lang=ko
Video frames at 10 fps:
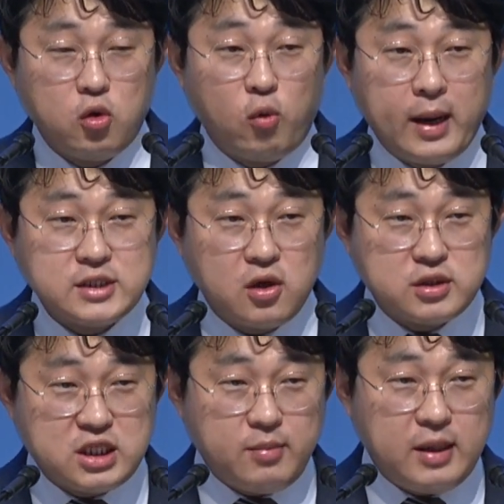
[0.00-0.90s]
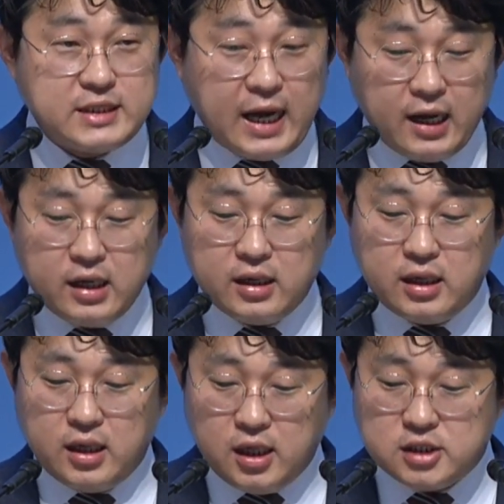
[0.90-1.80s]
로마서 12장
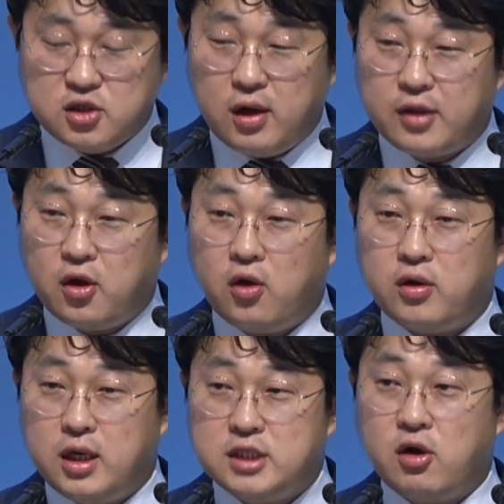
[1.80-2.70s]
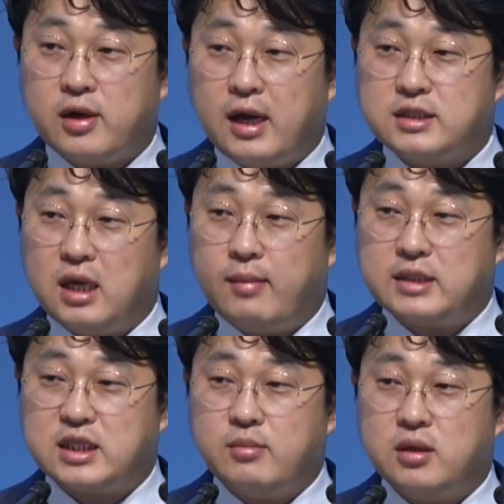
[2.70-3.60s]
1절에서 2절까지의
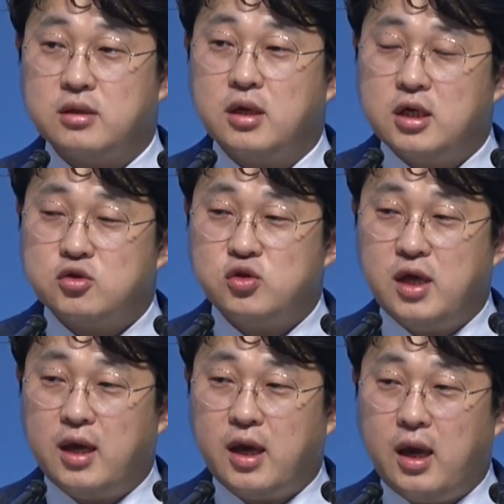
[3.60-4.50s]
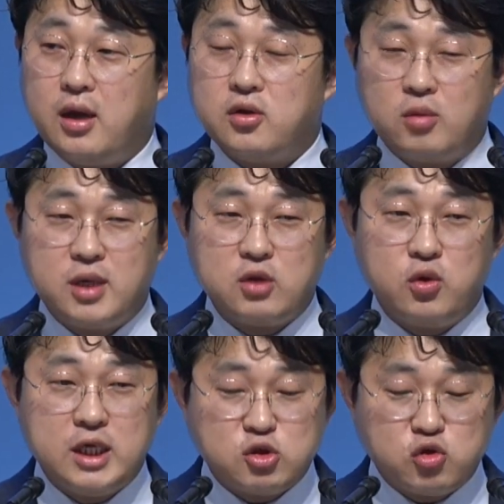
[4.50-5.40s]
말씀은 우리에게 너무나도
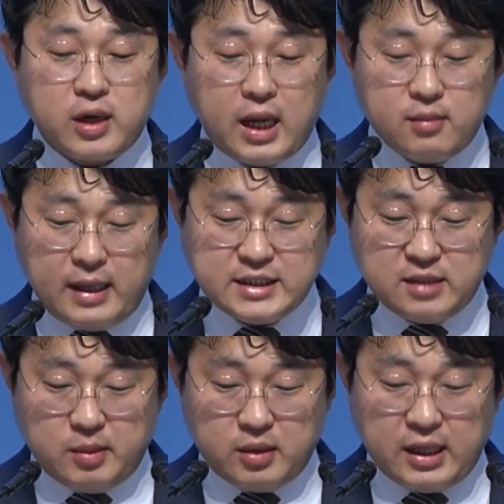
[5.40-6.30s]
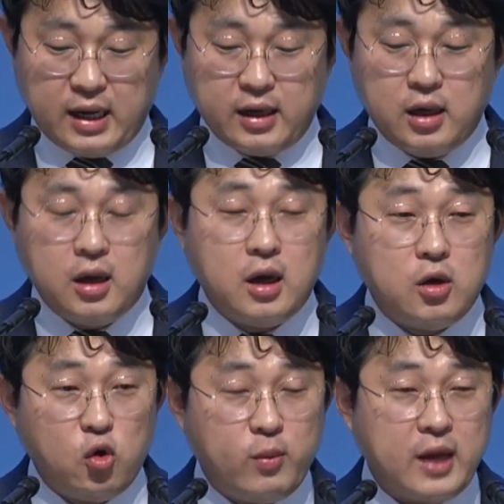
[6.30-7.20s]
익숙한 말씀입니다.
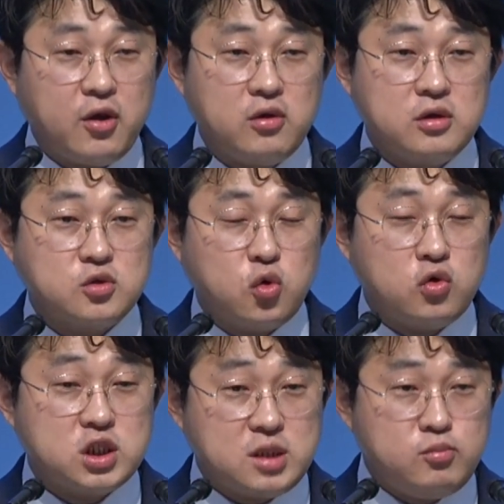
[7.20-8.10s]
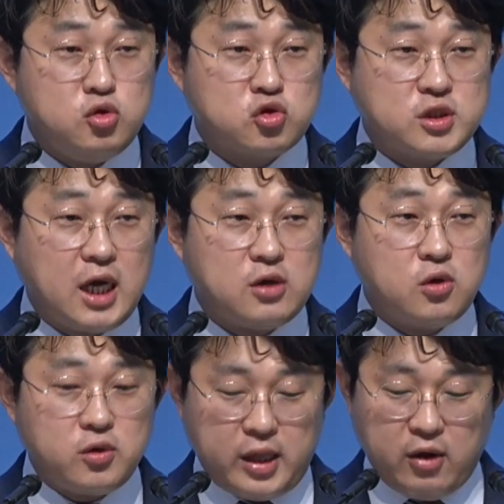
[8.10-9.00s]
로마서는 총
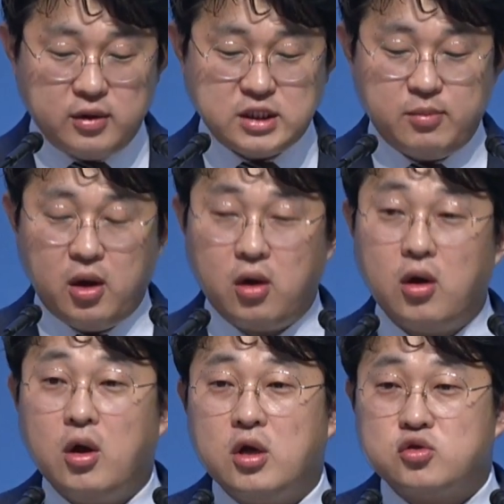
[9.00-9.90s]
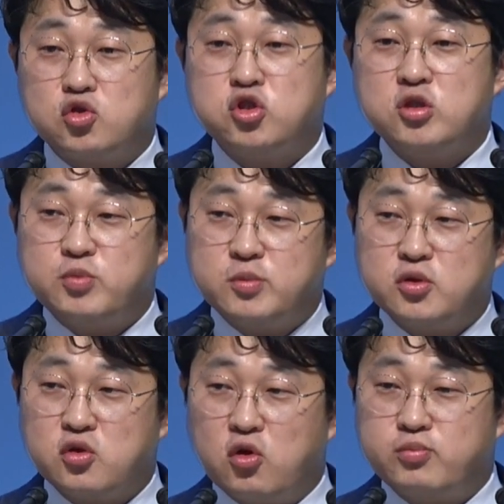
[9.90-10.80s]
16장으로 되어 있으며 두
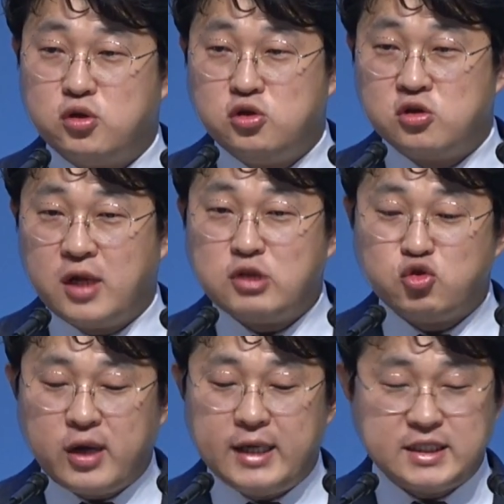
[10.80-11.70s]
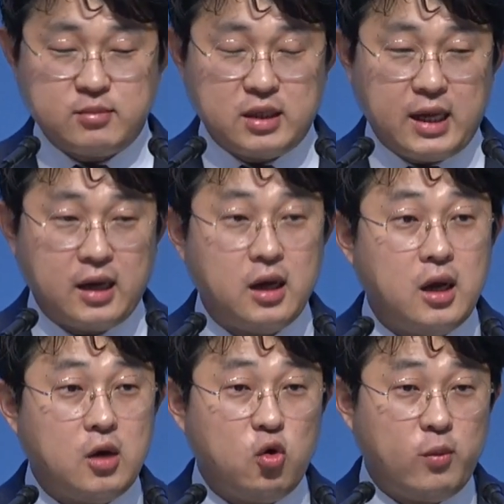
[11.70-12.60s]
부분으로 분류를 할 수가 있습니다.
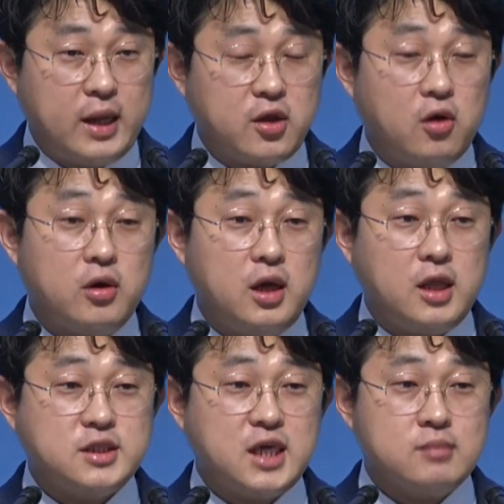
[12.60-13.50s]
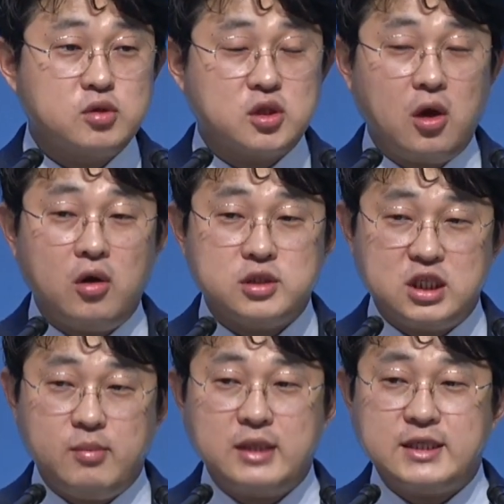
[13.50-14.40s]
로마서 1장부터
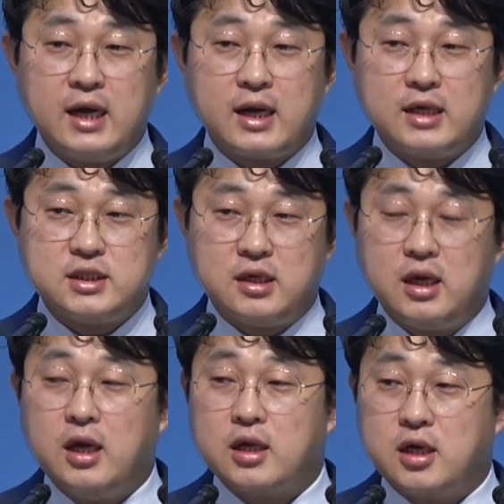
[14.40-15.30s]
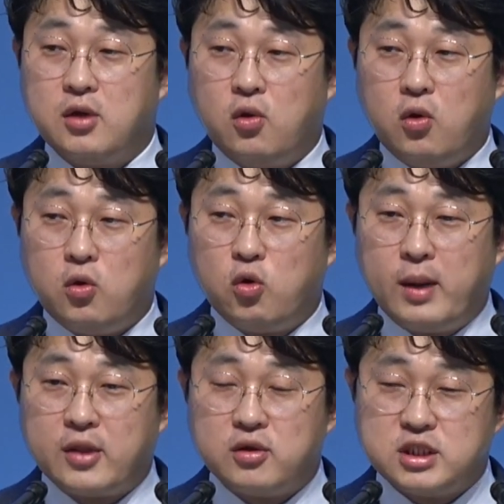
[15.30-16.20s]
11장까지 그리고
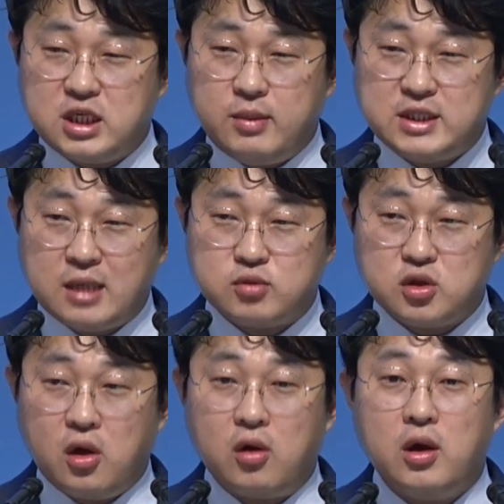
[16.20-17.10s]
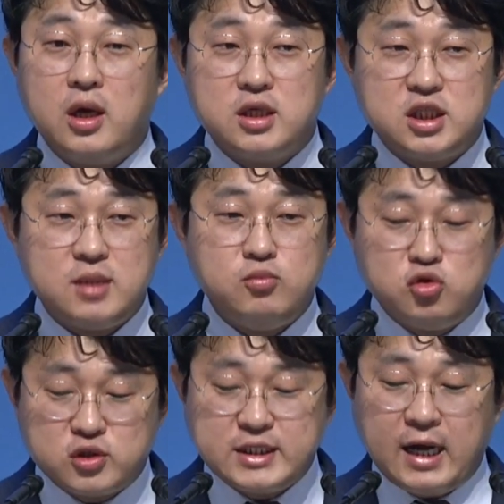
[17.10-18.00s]
로마서 12장부터
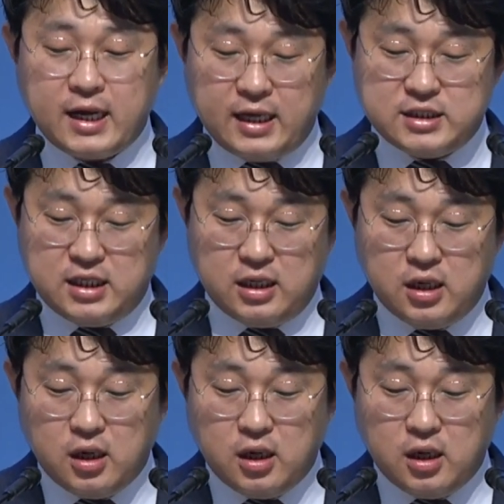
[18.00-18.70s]
16장까지